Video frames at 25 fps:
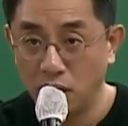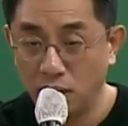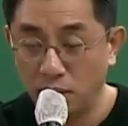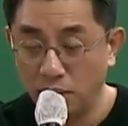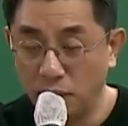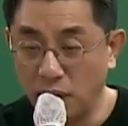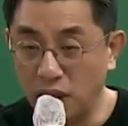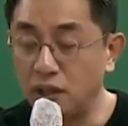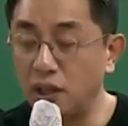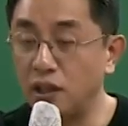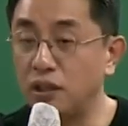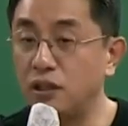
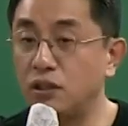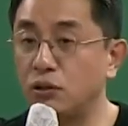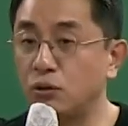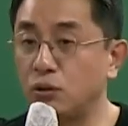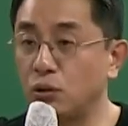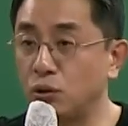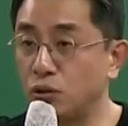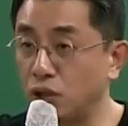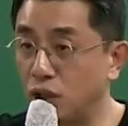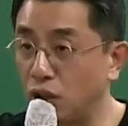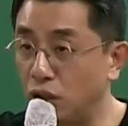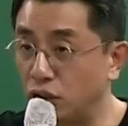매트릭스
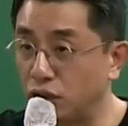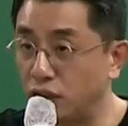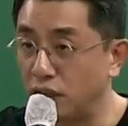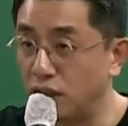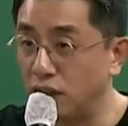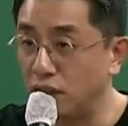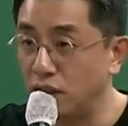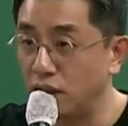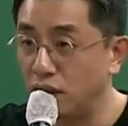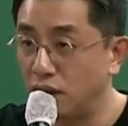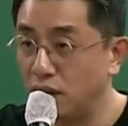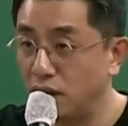조직은
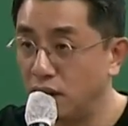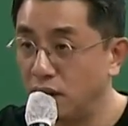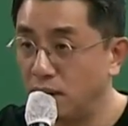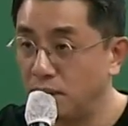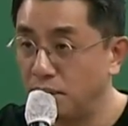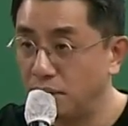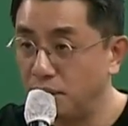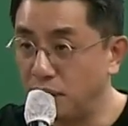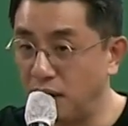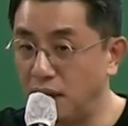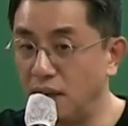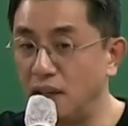어때요?
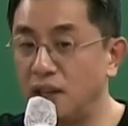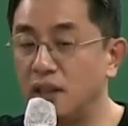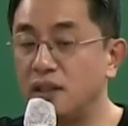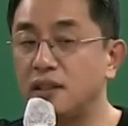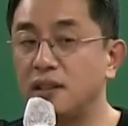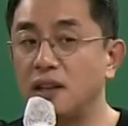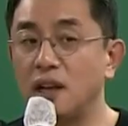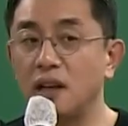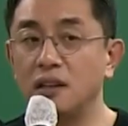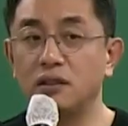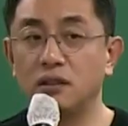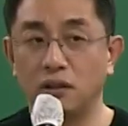
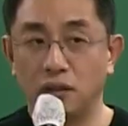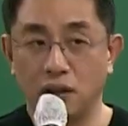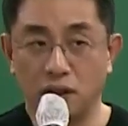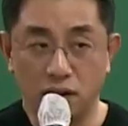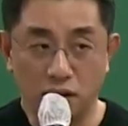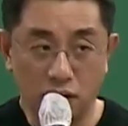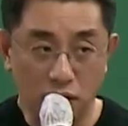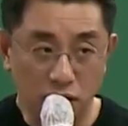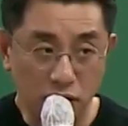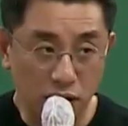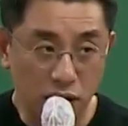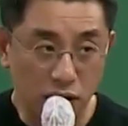
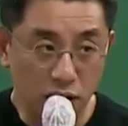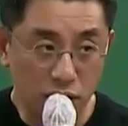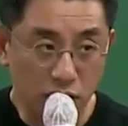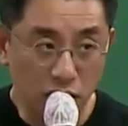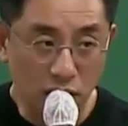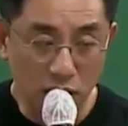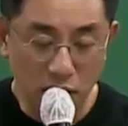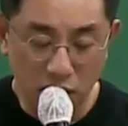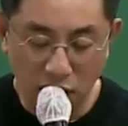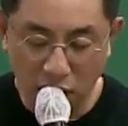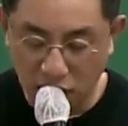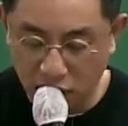비일상적일
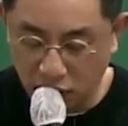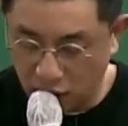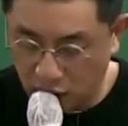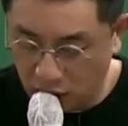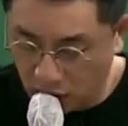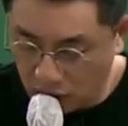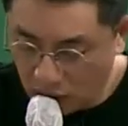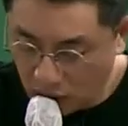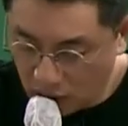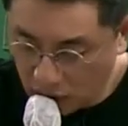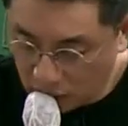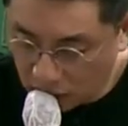것이죠.
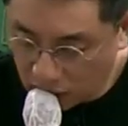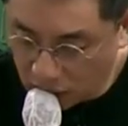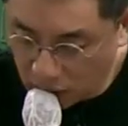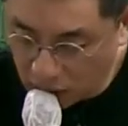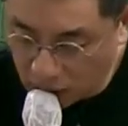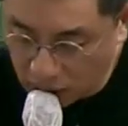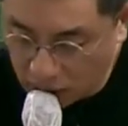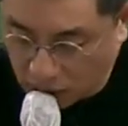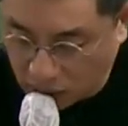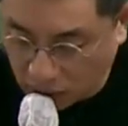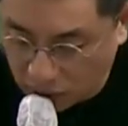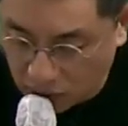그래서
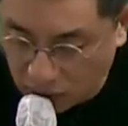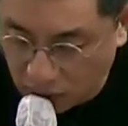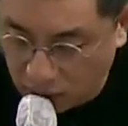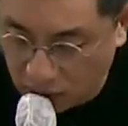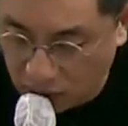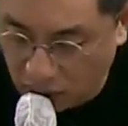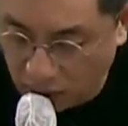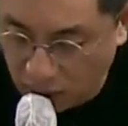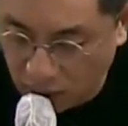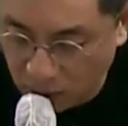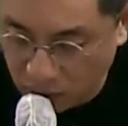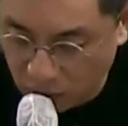틀린
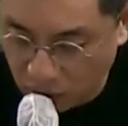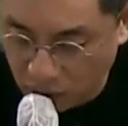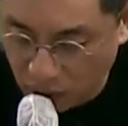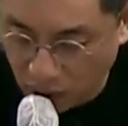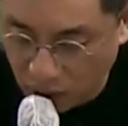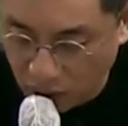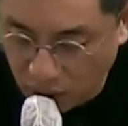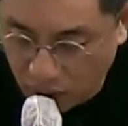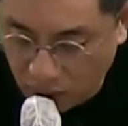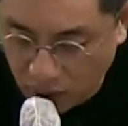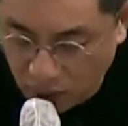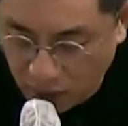선지가
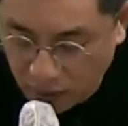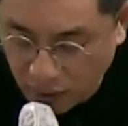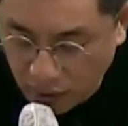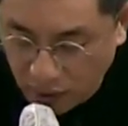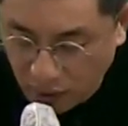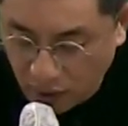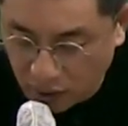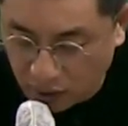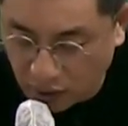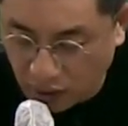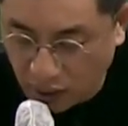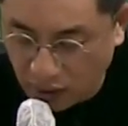되겠고요.
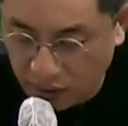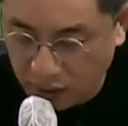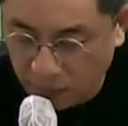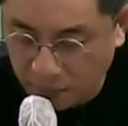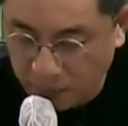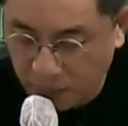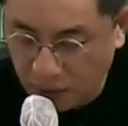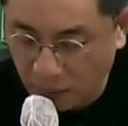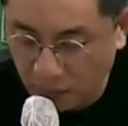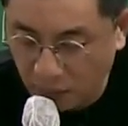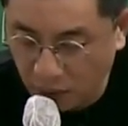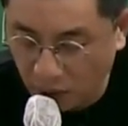그 다음에
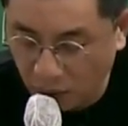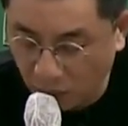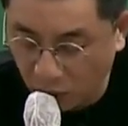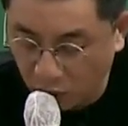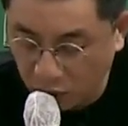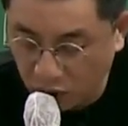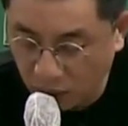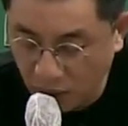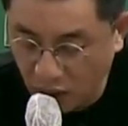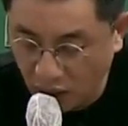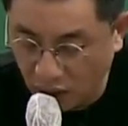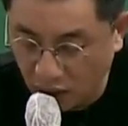십사 번에
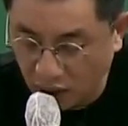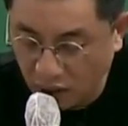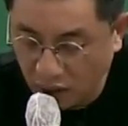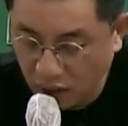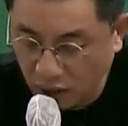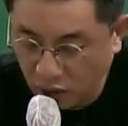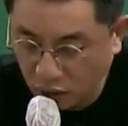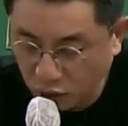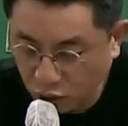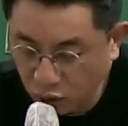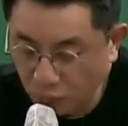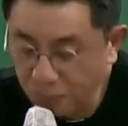보시면
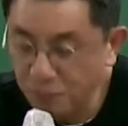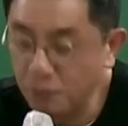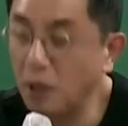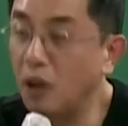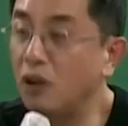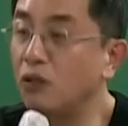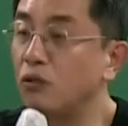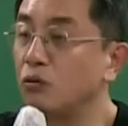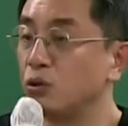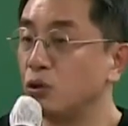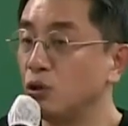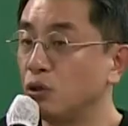
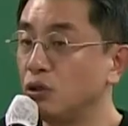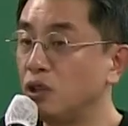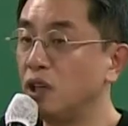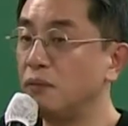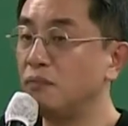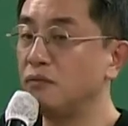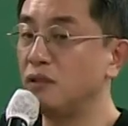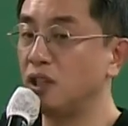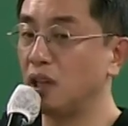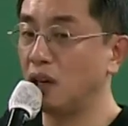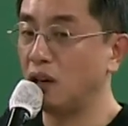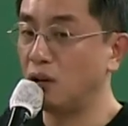수평구조,
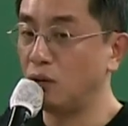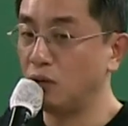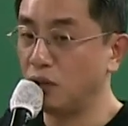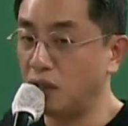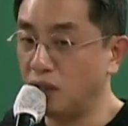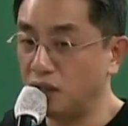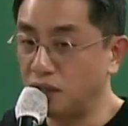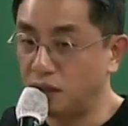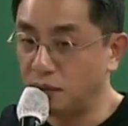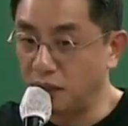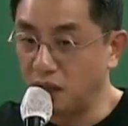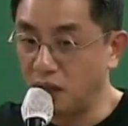팀제라고
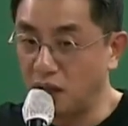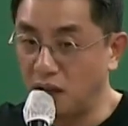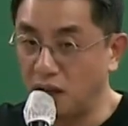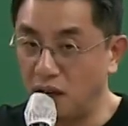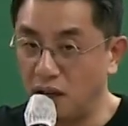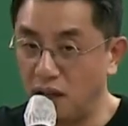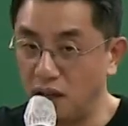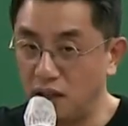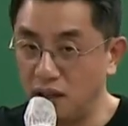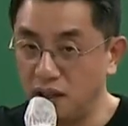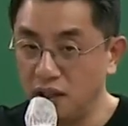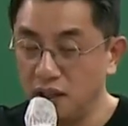되어
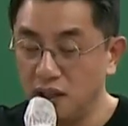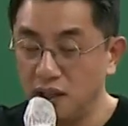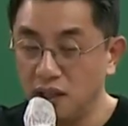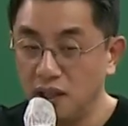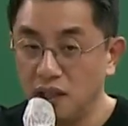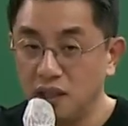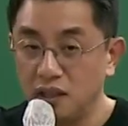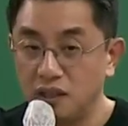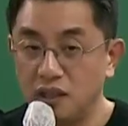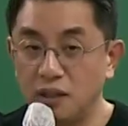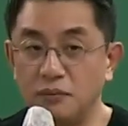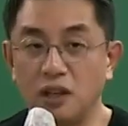있습니다.
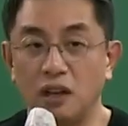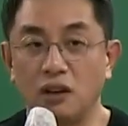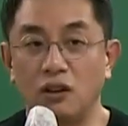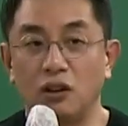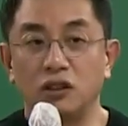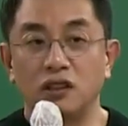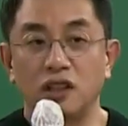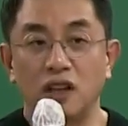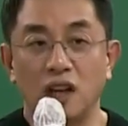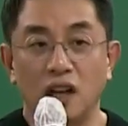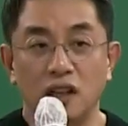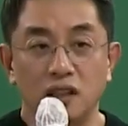팀제는
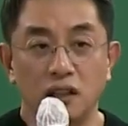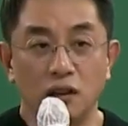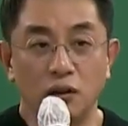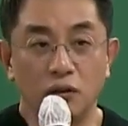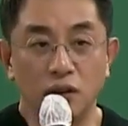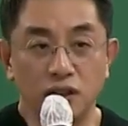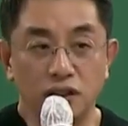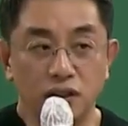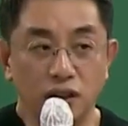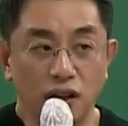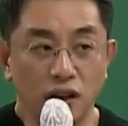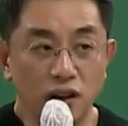어떻게 한다고
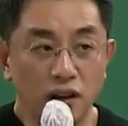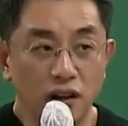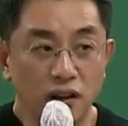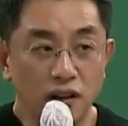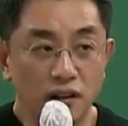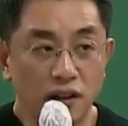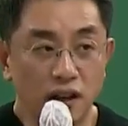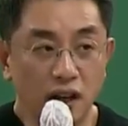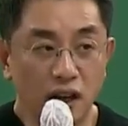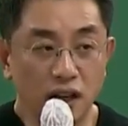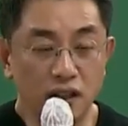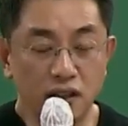했어요?
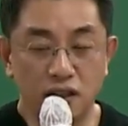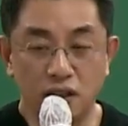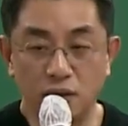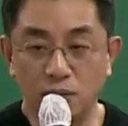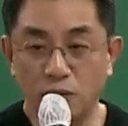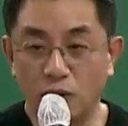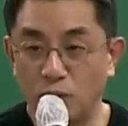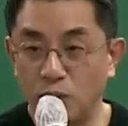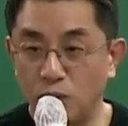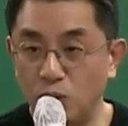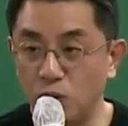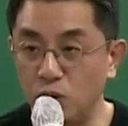
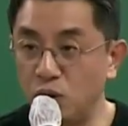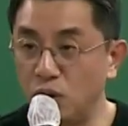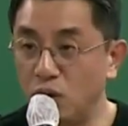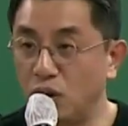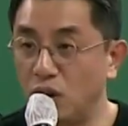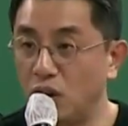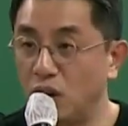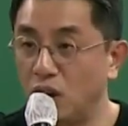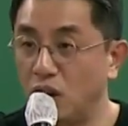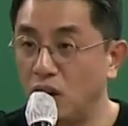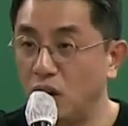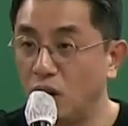핵심
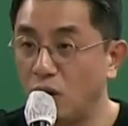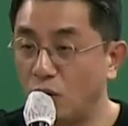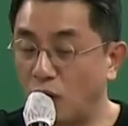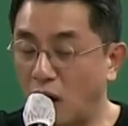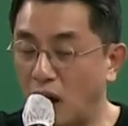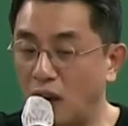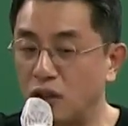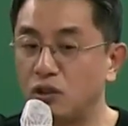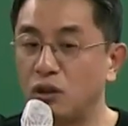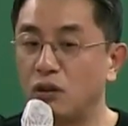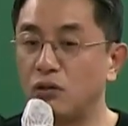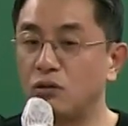업무,
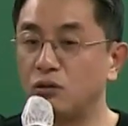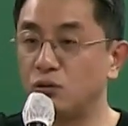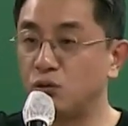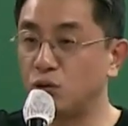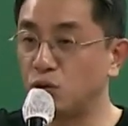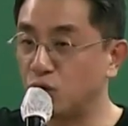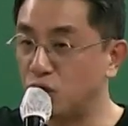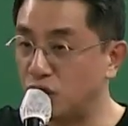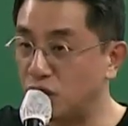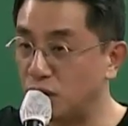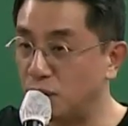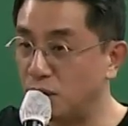과정
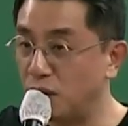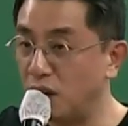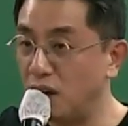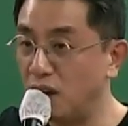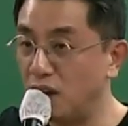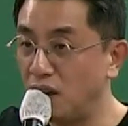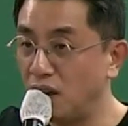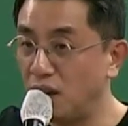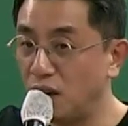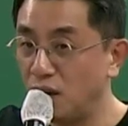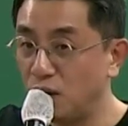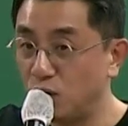
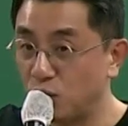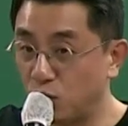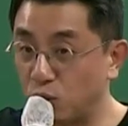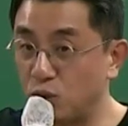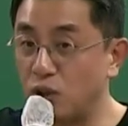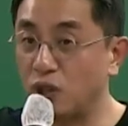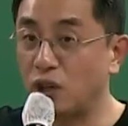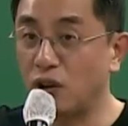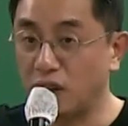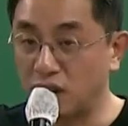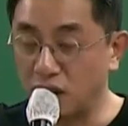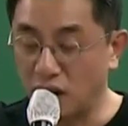중심의
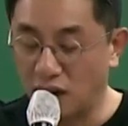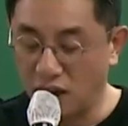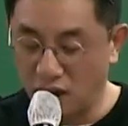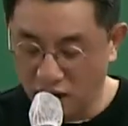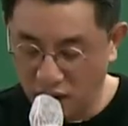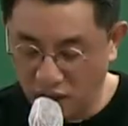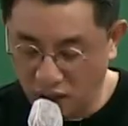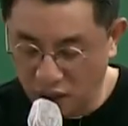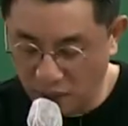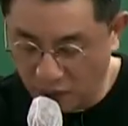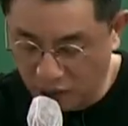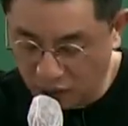조직화다,
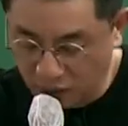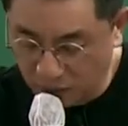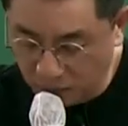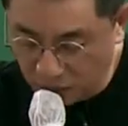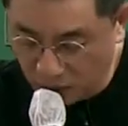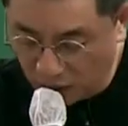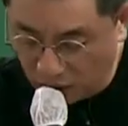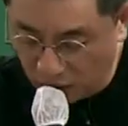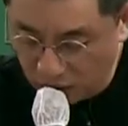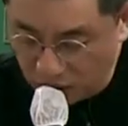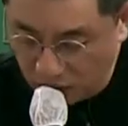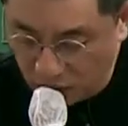이렇게
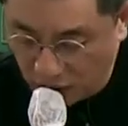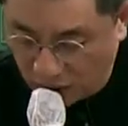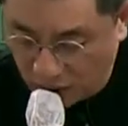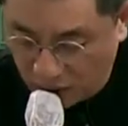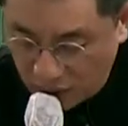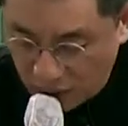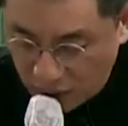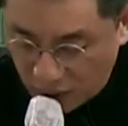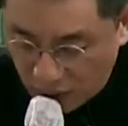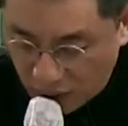말씀드렸죠.